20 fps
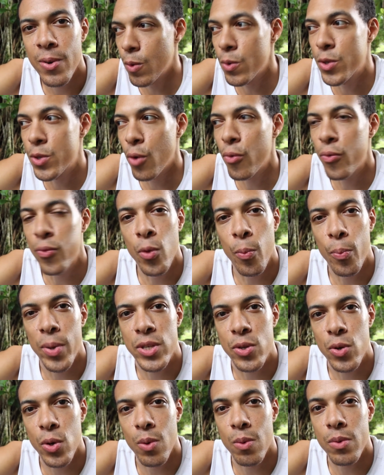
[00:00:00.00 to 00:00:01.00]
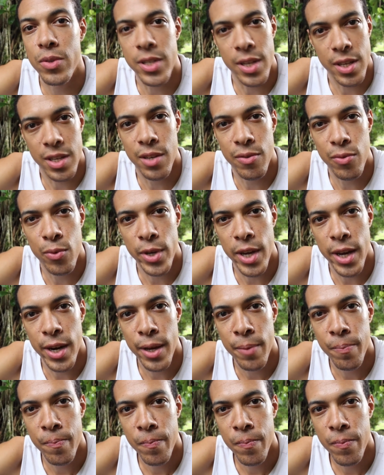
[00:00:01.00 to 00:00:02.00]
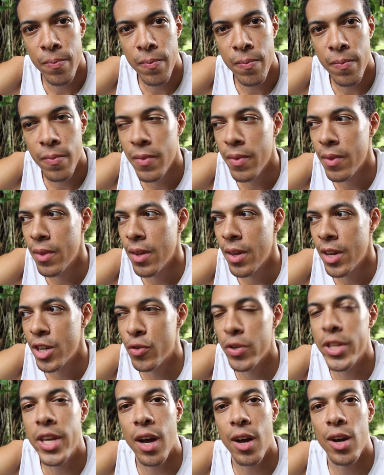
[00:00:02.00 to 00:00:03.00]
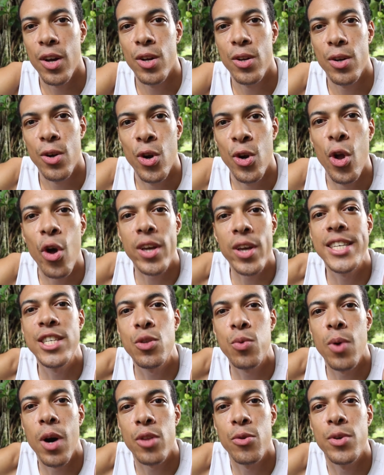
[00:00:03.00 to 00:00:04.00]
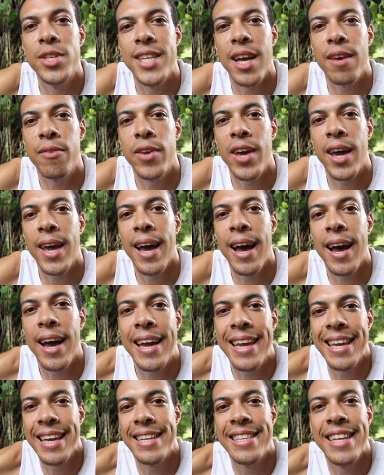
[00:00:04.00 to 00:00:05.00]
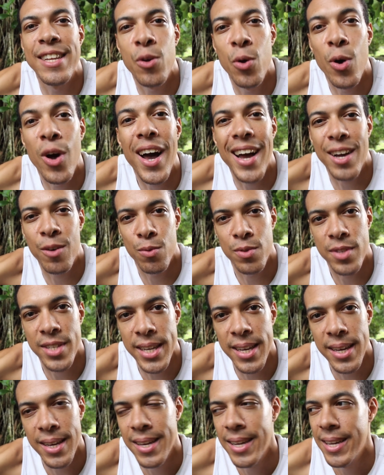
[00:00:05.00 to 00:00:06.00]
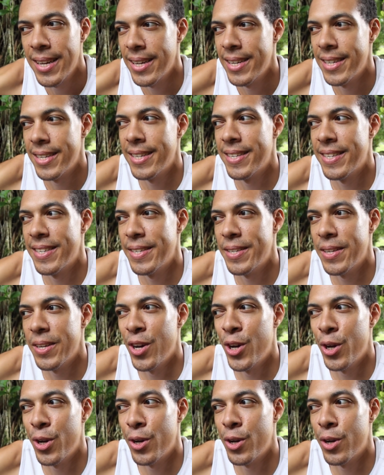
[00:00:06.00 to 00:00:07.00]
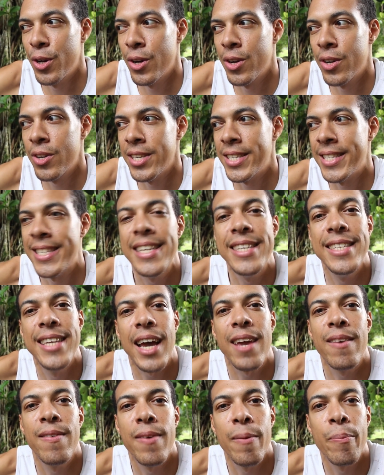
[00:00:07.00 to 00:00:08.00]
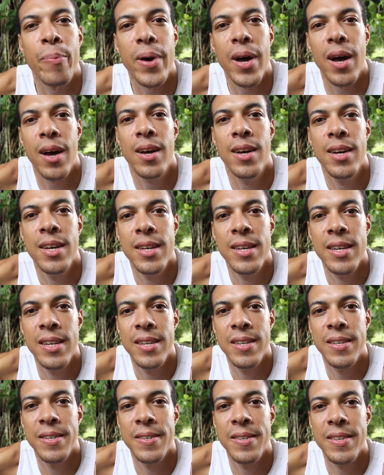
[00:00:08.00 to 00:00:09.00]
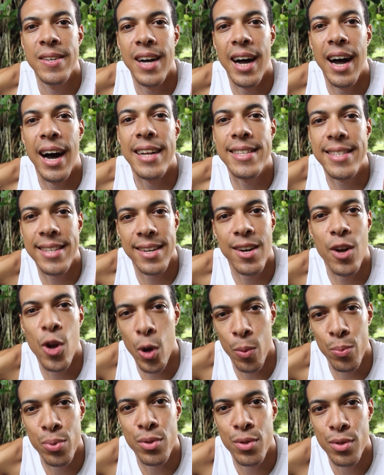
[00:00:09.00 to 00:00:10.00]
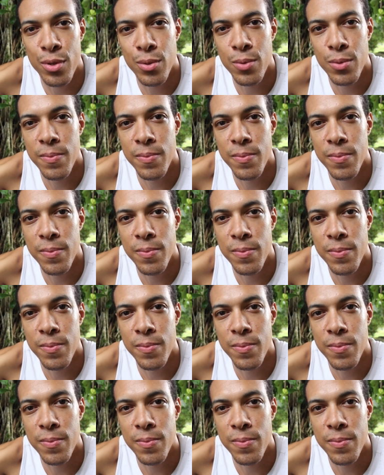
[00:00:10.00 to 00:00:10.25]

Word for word: On s'en fout parce qu'on sait qu'ils vont y aller. Je veux dire, leur histoire ne servirait à rien d'être racontée euh, s'ils n'arrivaient pas à atteindre leur but.